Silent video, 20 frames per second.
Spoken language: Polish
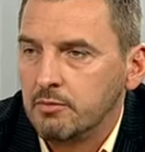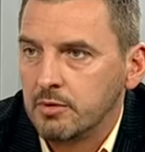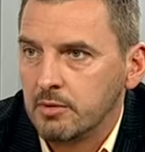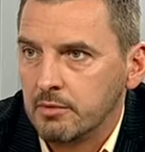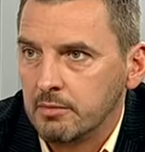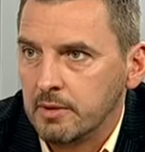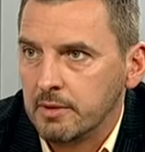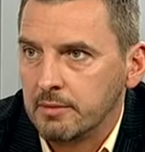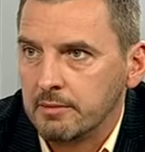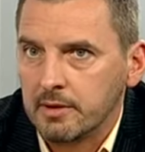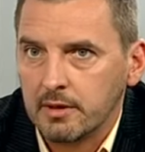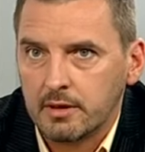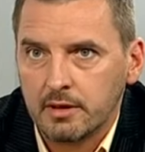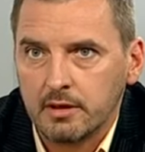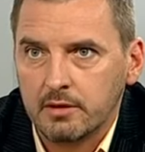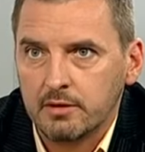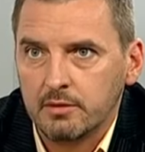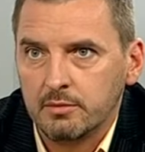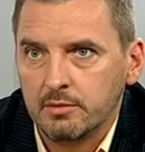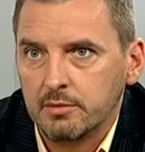problem, tak
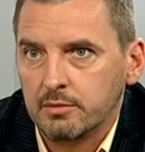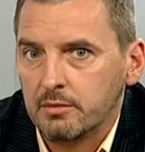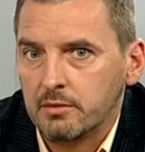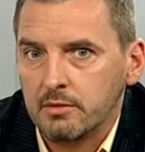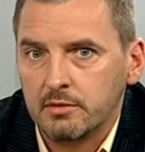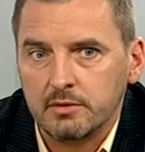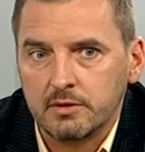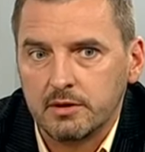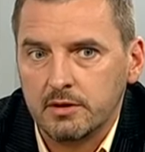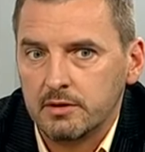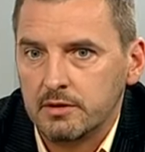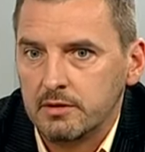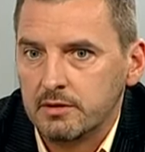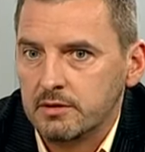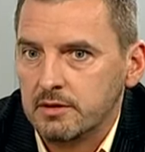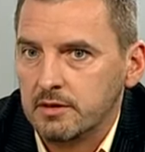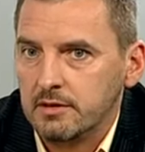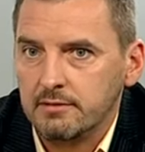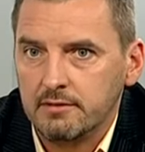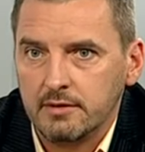jak to było kiedyś
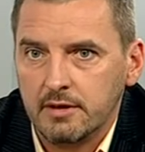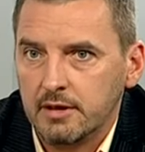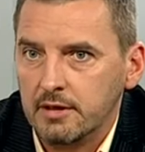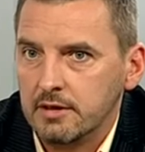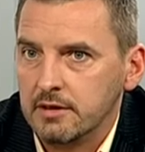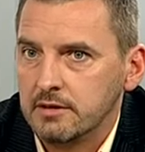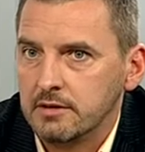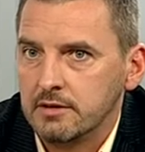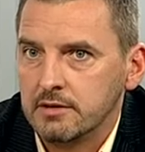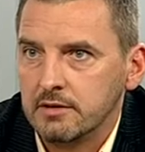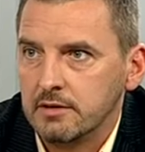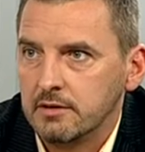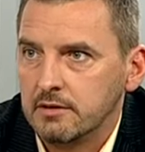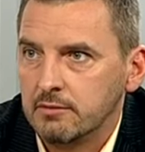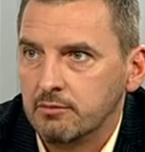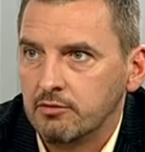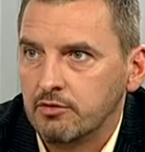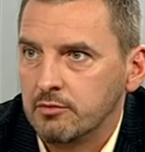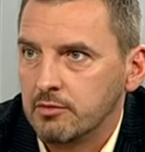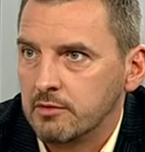z HIV-AIDS,
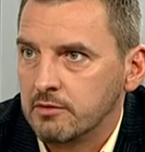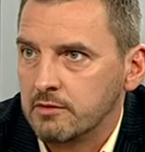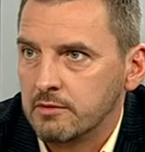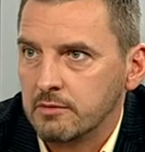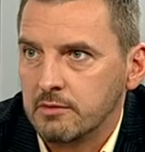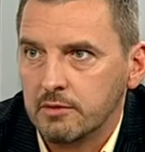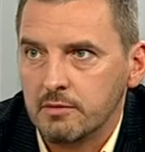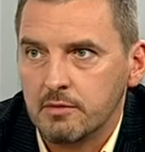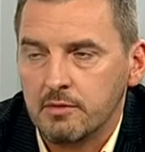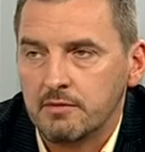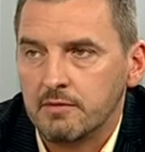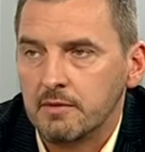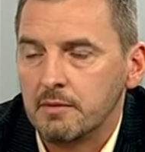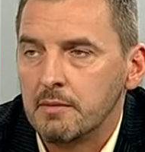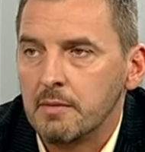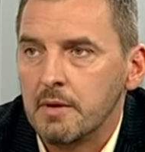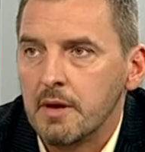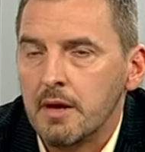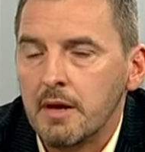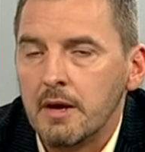z przemocą
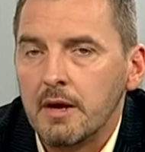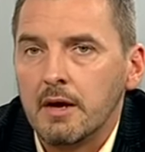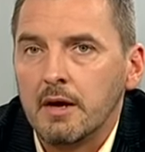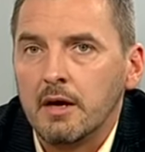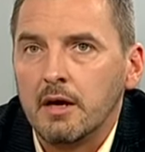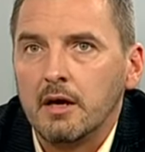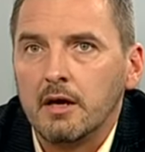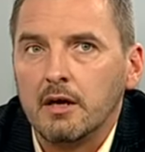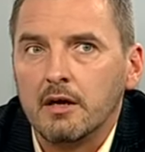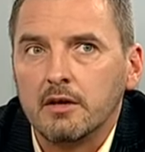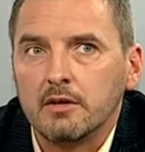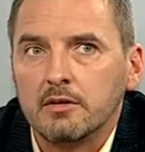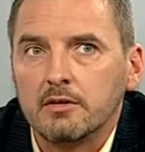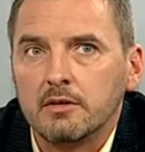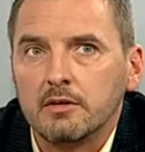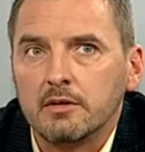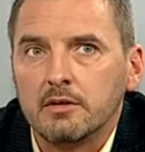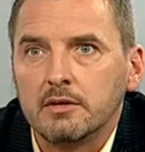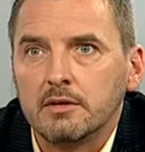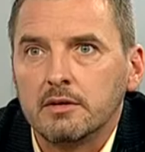domową, E,
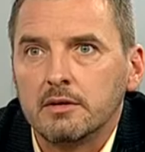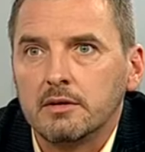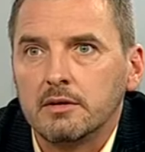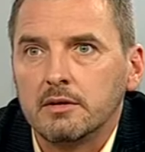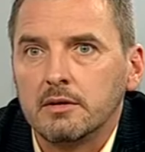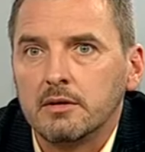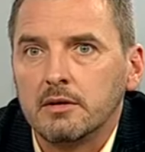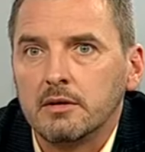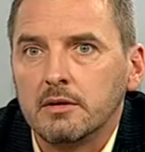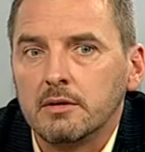e,